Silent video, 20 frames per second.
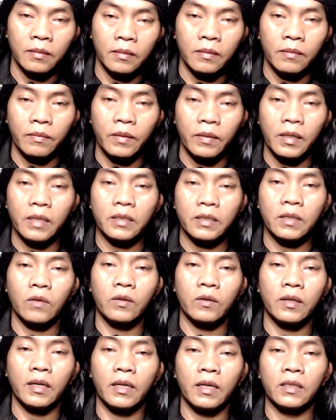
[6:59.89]
Bila
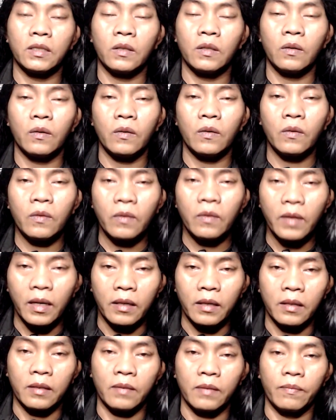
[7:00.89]
saudara
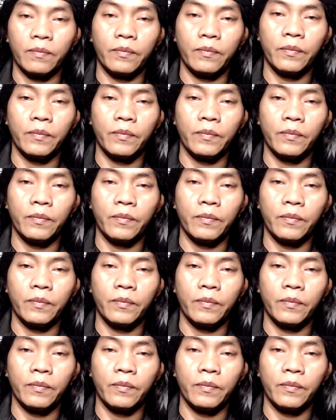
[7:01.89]
seorang